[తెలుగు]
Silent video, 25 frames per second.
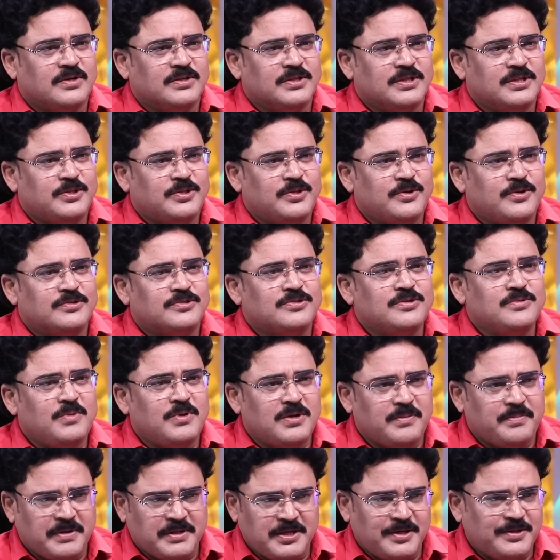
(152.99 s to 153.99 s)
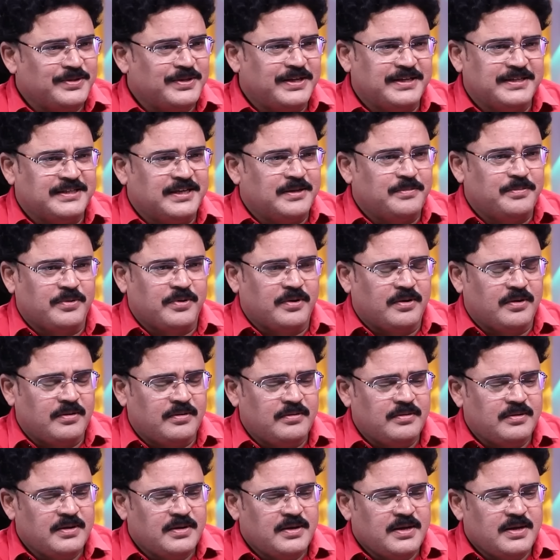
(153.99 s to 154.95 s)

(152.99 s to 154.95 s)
స్వాతంత్ర దినోత్సవం మనం పదిహేను తారీఖు జరుపుకున్నాం